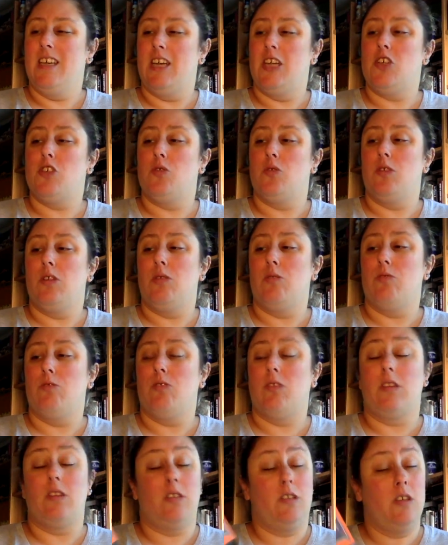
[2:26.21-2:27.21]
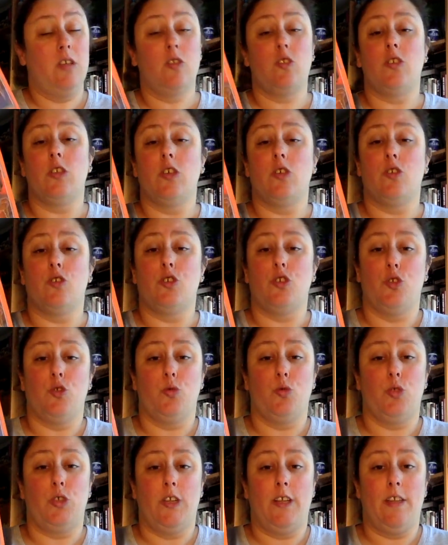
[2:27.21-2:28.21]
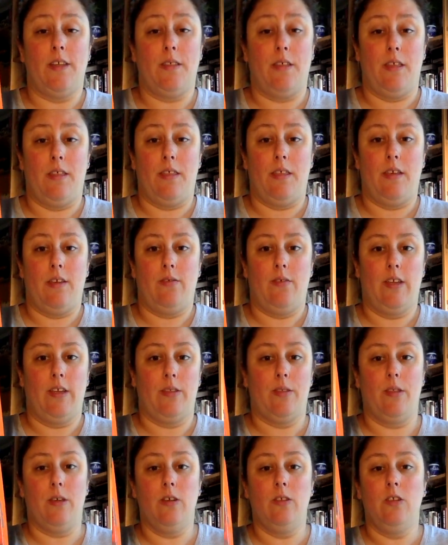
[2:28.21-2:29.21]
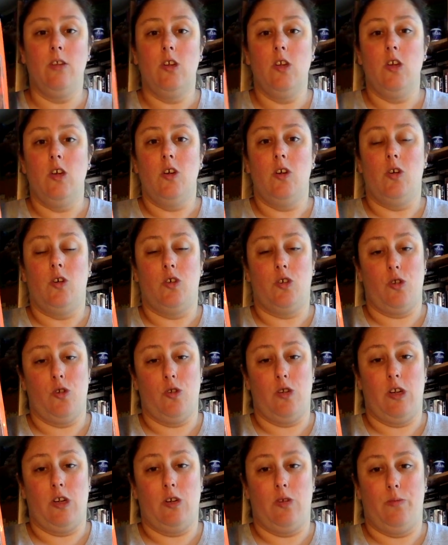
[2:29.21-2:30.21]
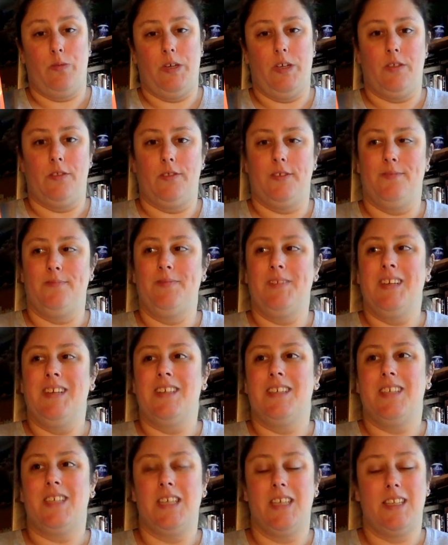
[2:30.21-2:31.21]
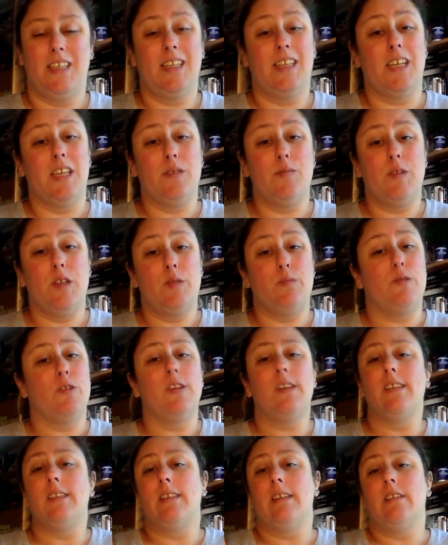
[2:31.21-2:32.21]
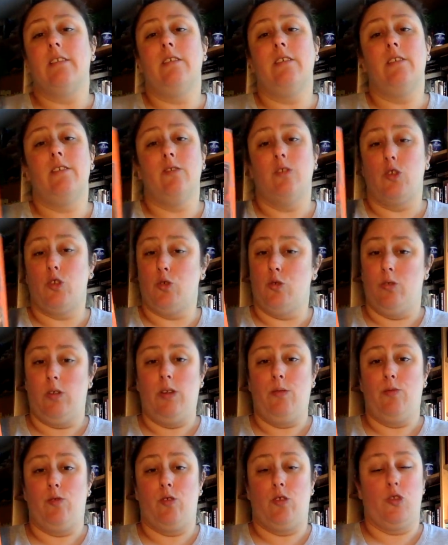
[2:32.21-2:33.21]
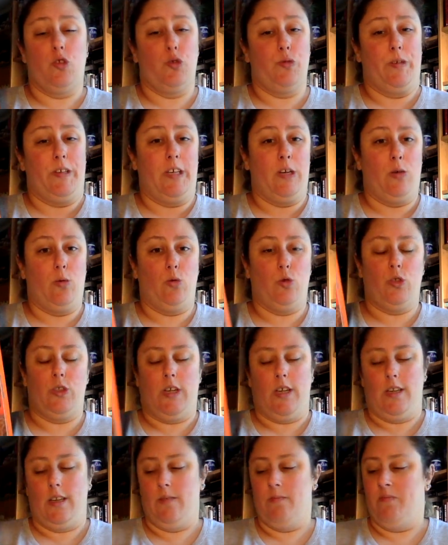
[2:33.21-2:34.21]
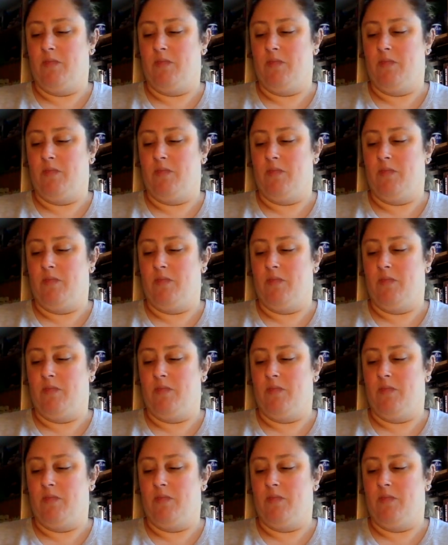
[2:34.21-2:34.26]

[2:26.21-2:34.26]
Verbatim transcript: Es un libro que, ya os digo, si os gusta la ciencia ficción, os lo recomiendo. Si tiráis más por el telón, no es un libro que os vaya a gustar.